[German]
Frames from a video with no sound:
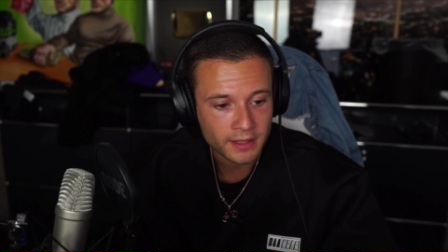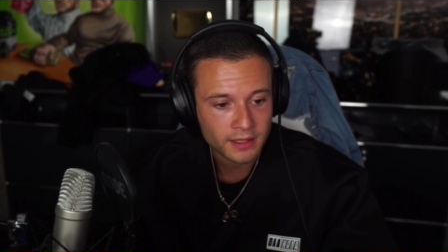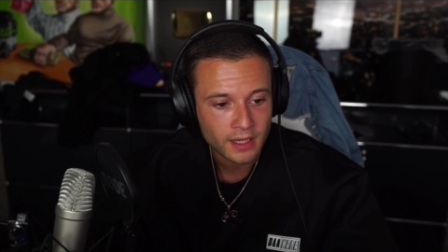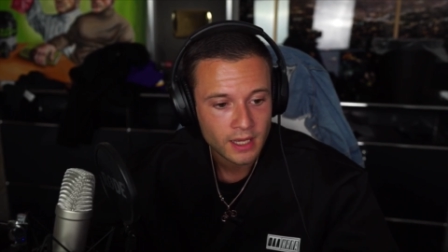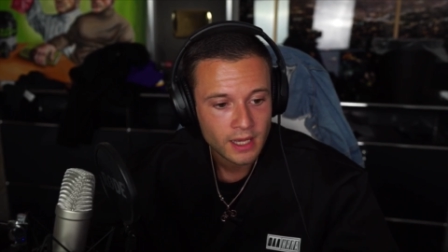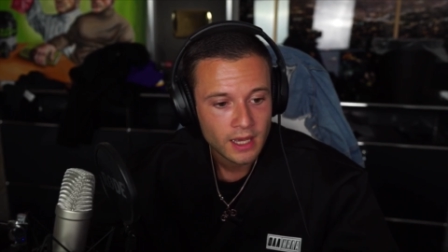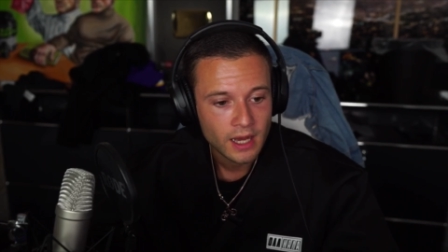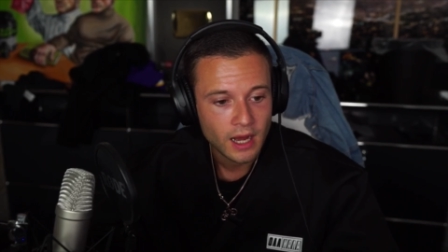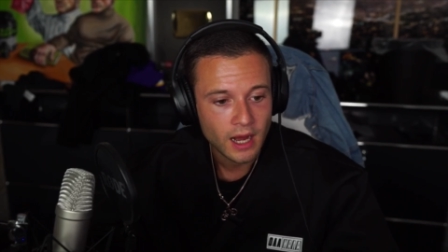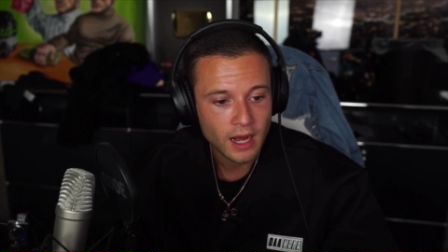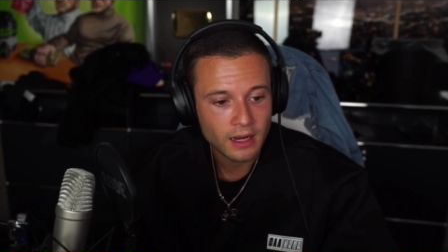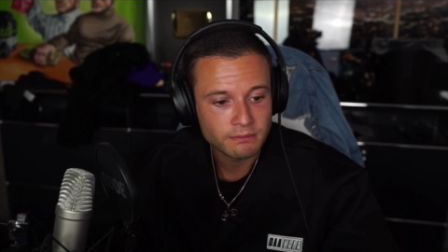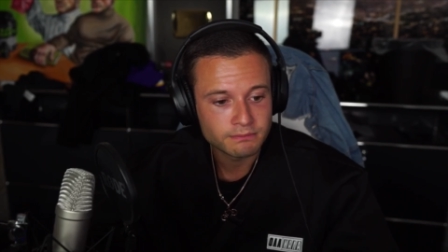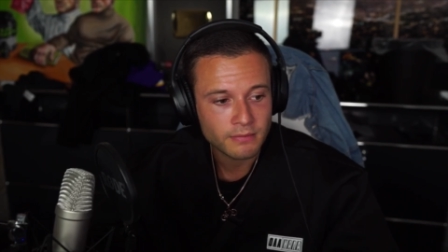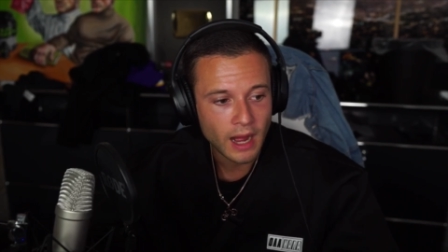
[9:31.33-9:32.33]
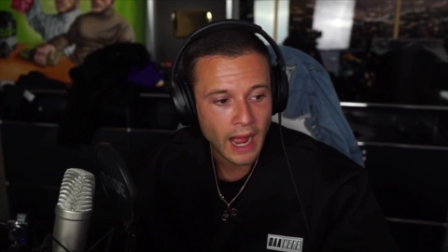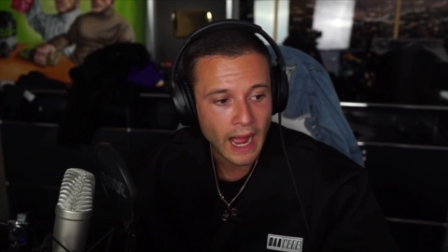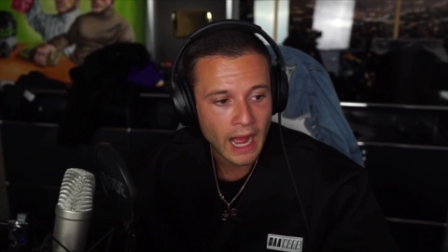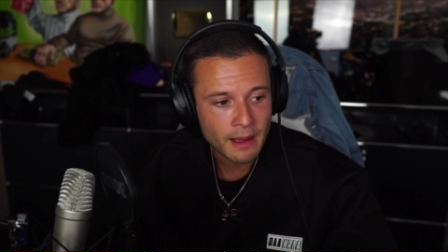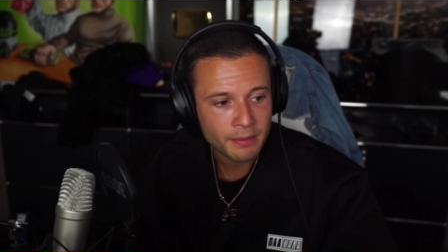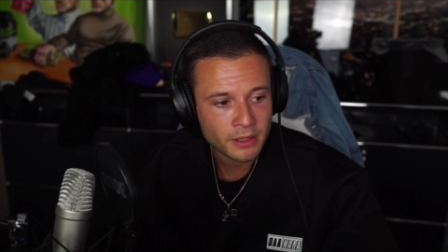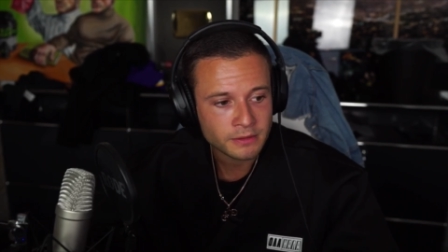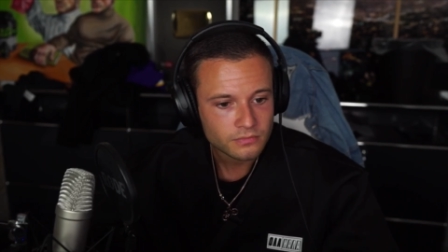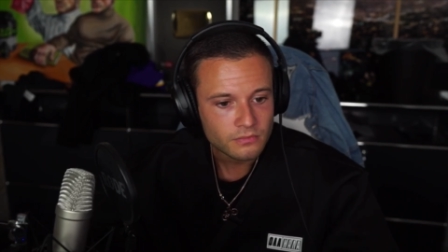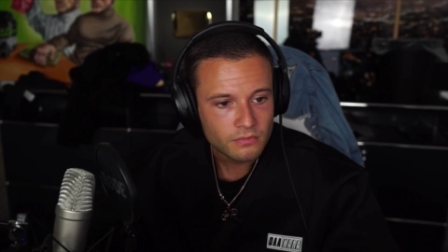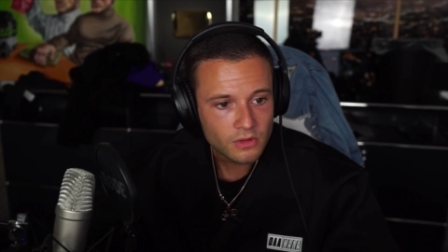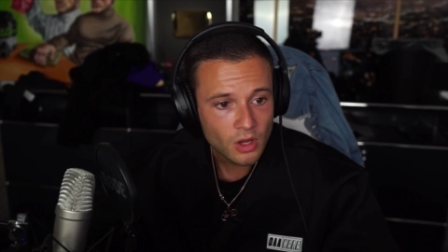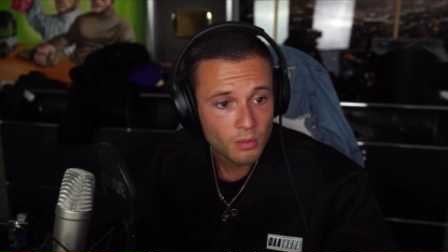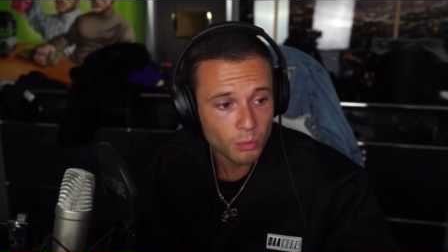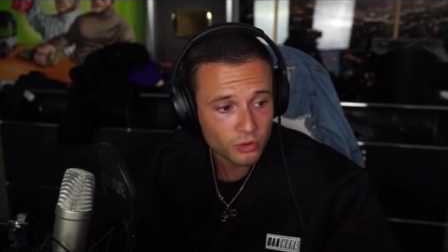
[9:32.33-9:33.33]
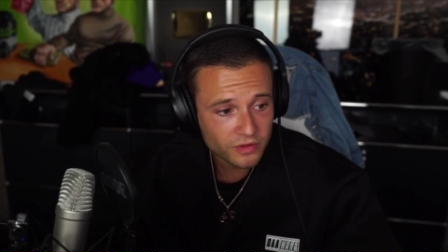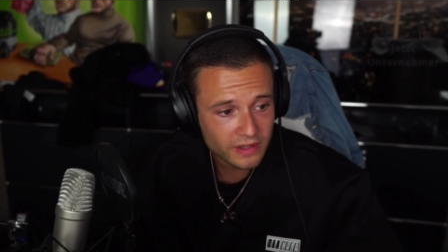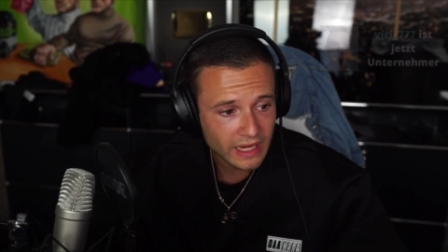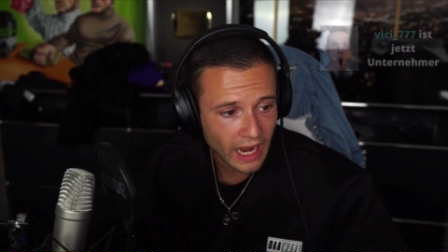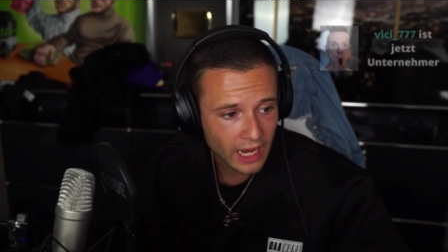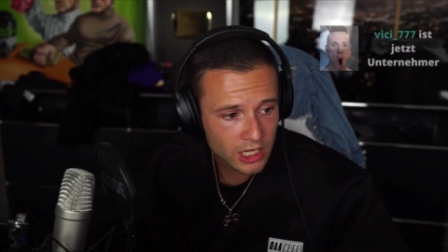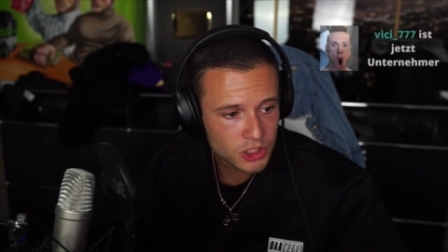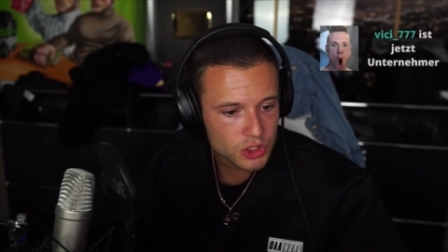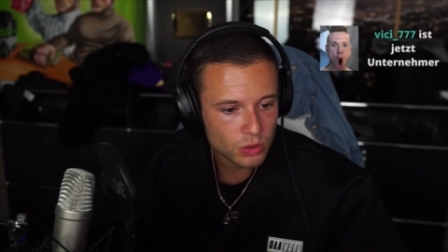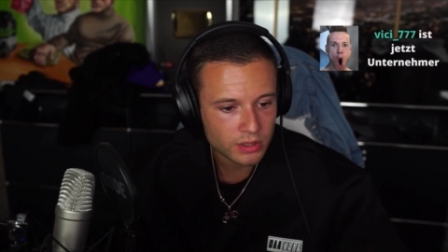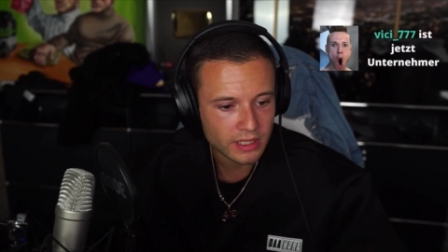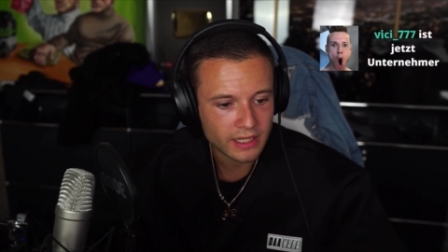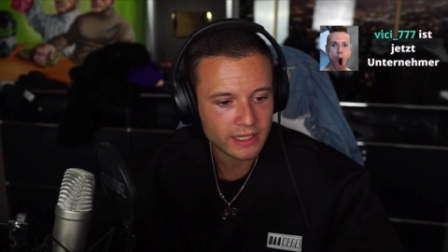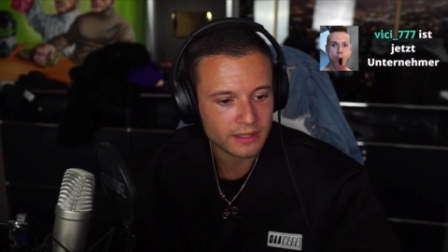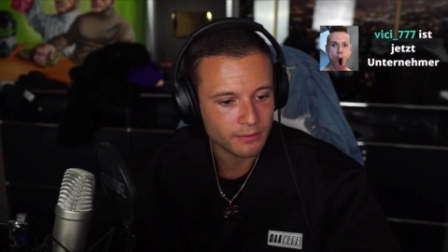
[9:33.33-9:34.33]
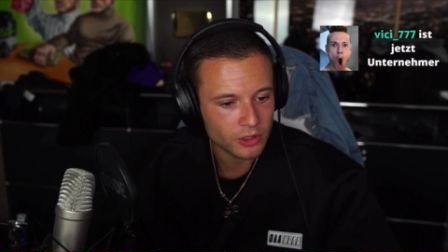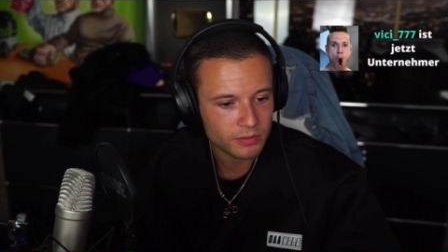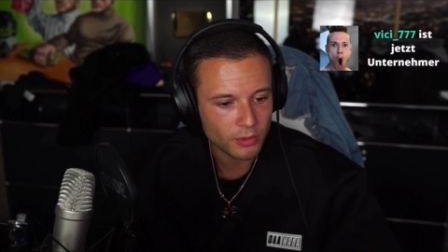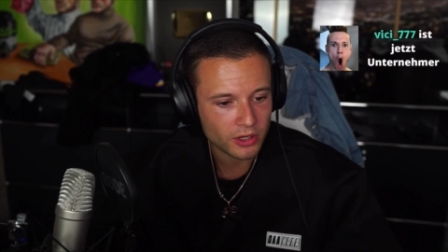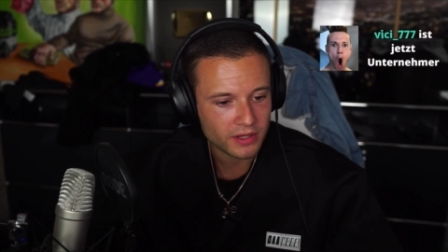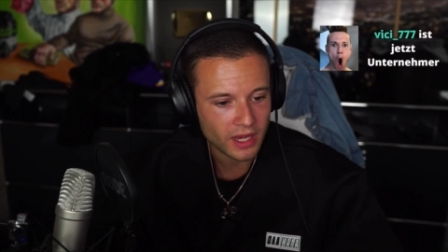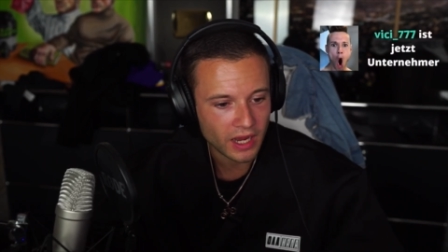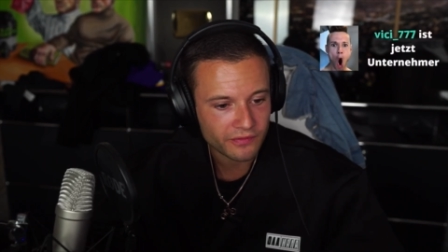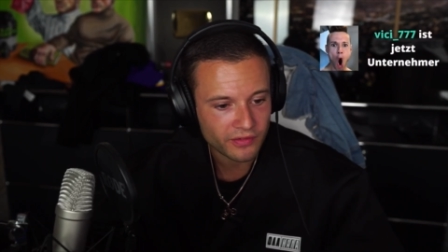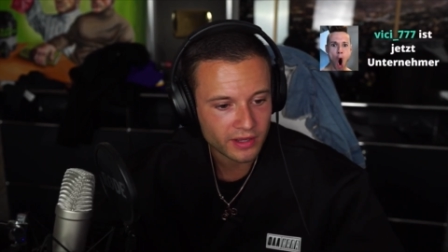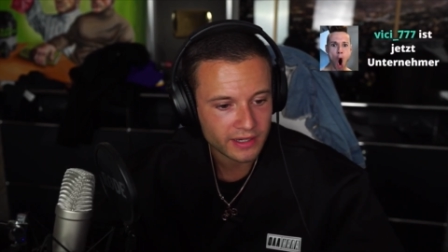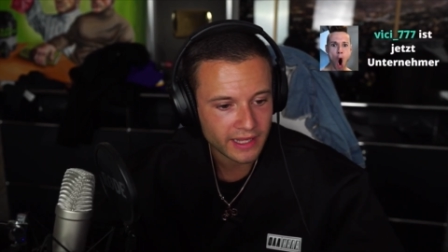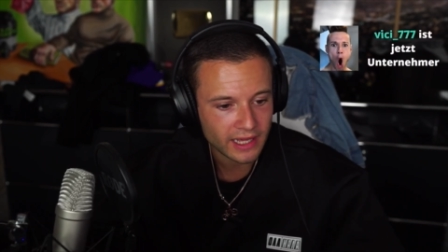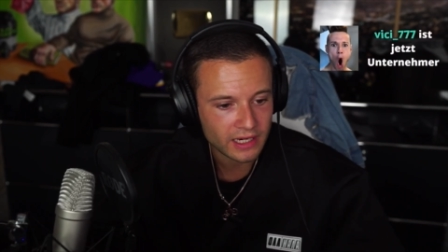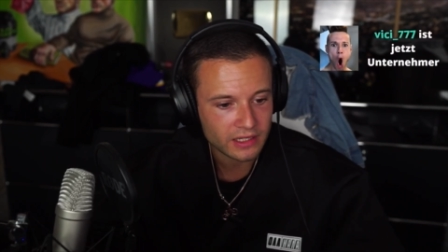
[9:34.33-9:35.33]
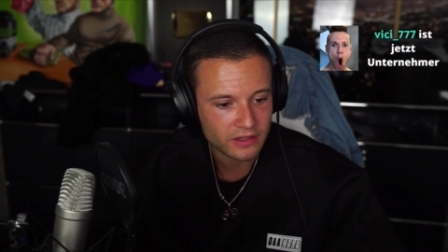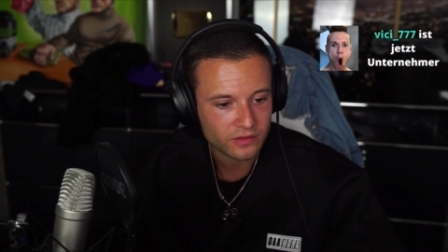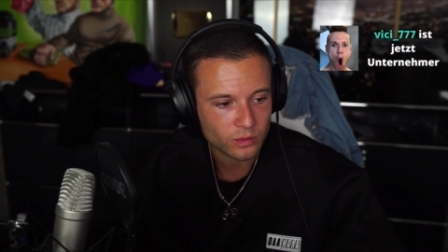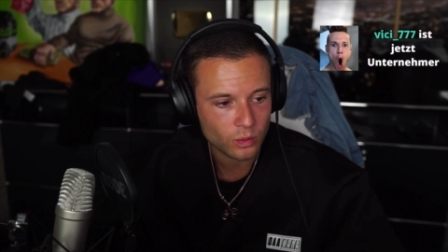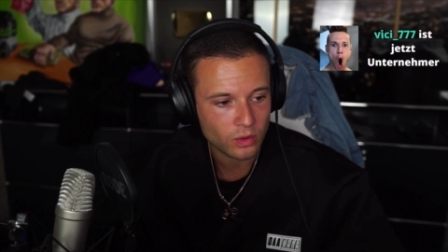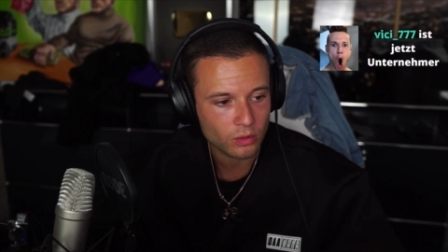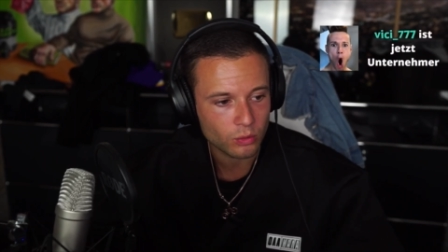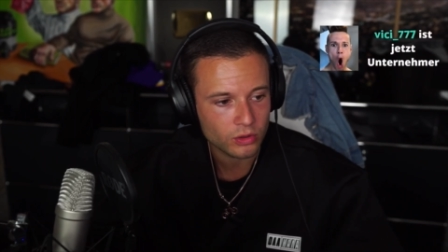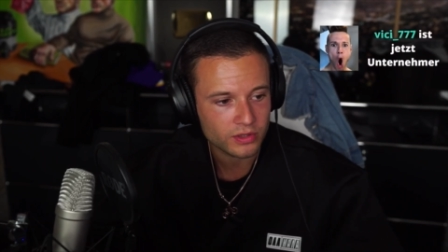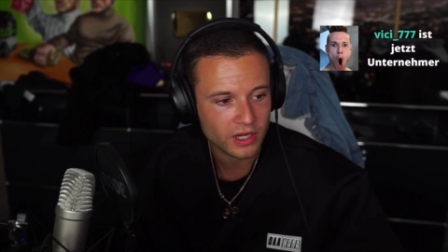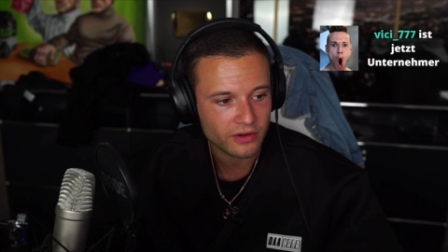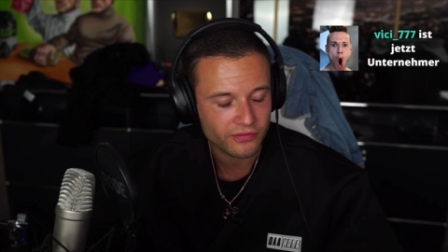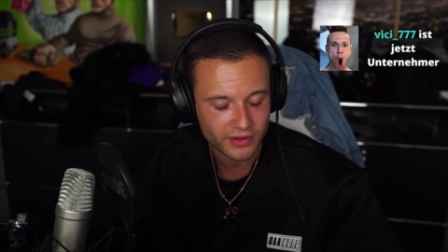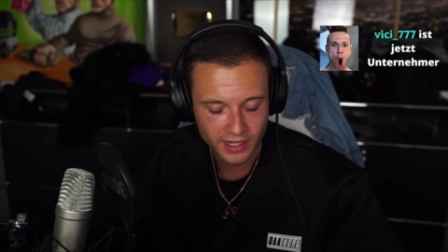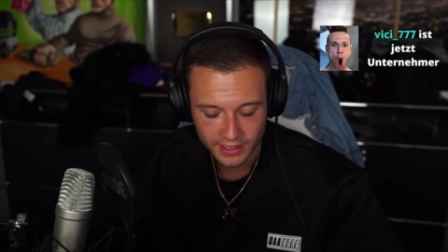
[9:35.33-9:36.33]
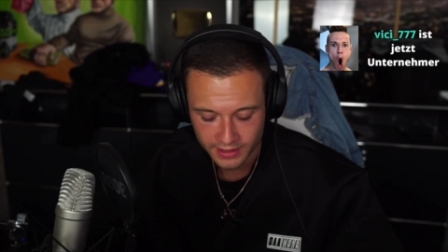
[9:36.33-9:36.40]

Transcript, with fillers: Ähm, aber musikalisch und ich, ich möchte einfach ein ehrliches Ur Urteil fällen.